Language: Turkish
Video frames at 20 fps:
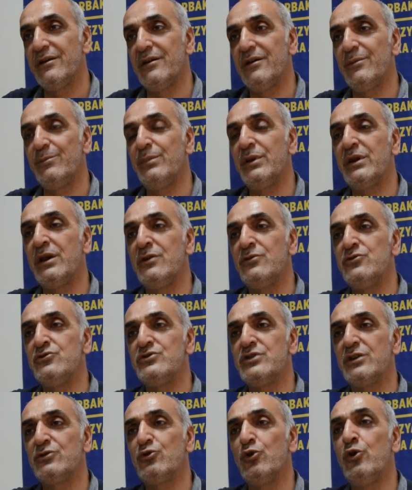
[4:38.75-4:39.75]
e, bir an
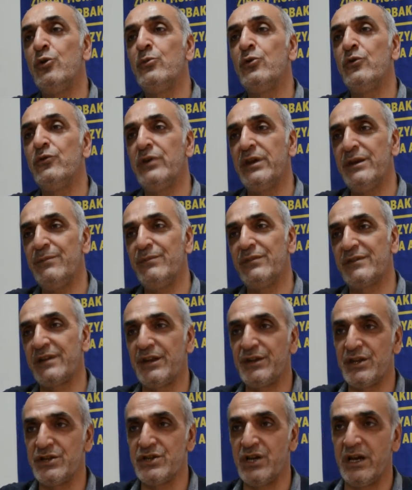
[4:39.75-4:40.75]
önce tohumunu verip
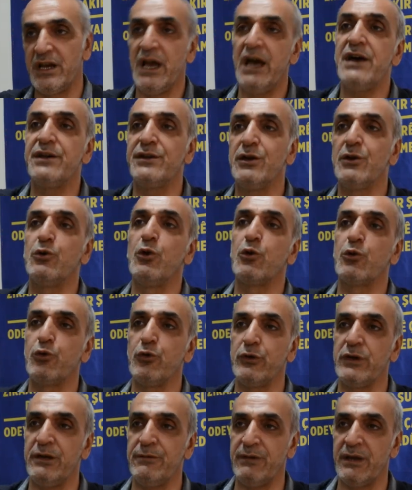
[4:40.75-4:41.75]
satacak. Her yıl
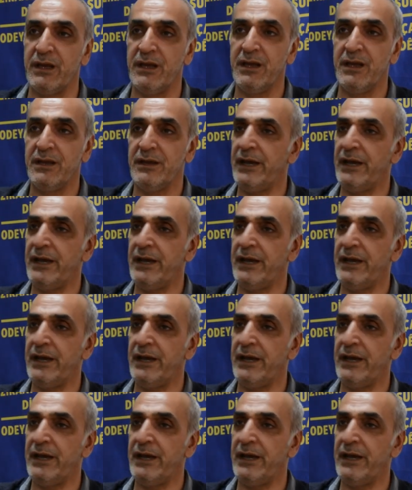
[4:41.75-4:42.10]
olduğu gibi.